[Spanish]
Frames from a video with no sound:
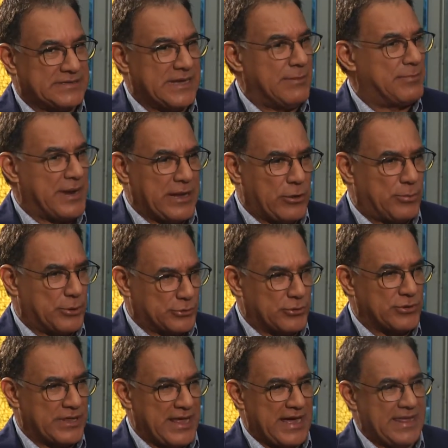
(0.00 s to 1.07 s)
siempre hay
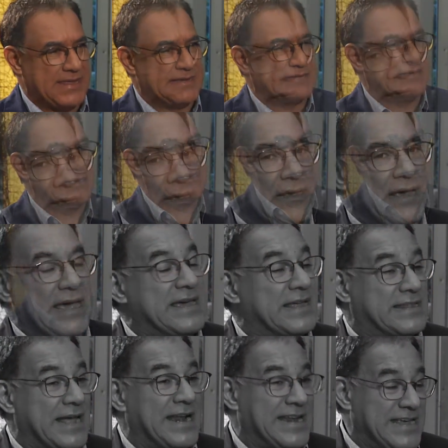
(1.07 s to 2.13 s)
oportunidades y hay que
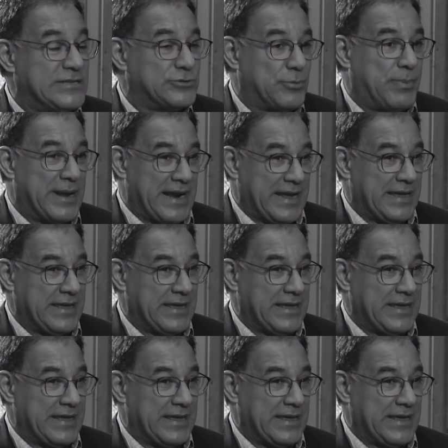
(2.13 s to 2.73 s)
estar listo para